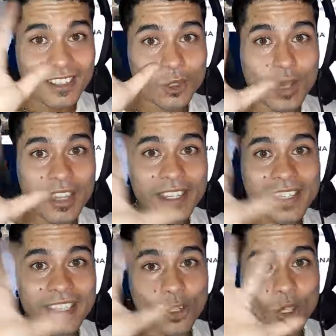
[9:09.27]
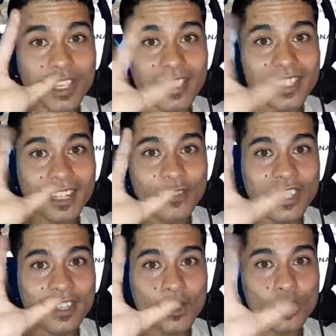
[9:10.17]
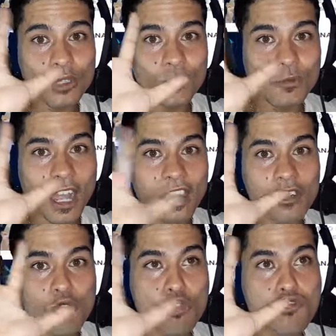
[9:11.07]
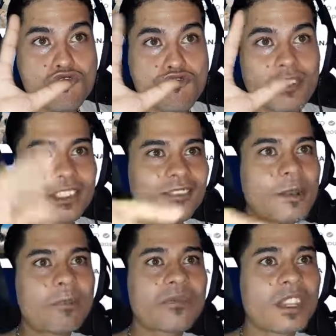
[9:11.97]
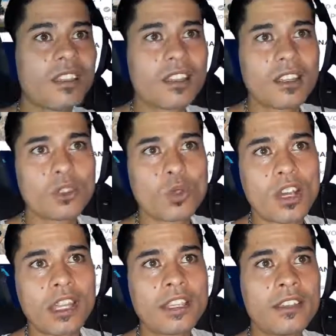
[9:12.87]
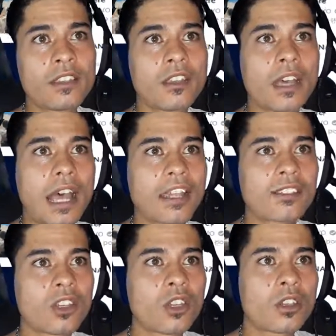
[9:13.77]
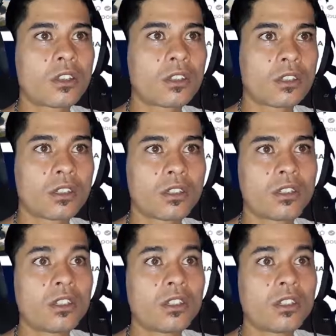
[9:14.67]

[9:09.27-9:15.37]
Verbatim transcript: Toi, Harry, si tu regardes cette vidéo, je te fais un coucou Toi, Harry, euh, acteur... Euh,